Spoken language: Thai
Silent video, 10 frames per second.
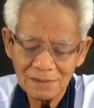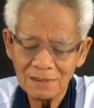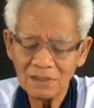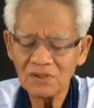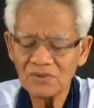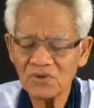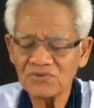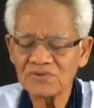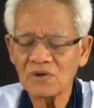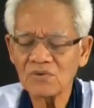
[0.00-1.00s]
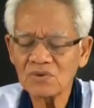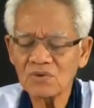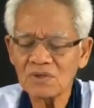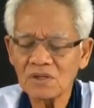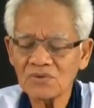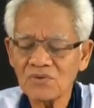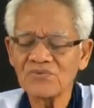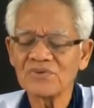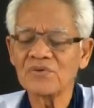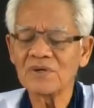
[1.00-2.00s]
ถือถึงต้นเสาต้นเดียวก็ต้น
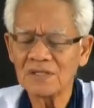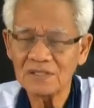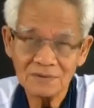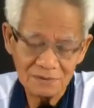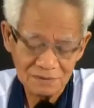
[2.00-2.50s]
เสาอย่างเดียว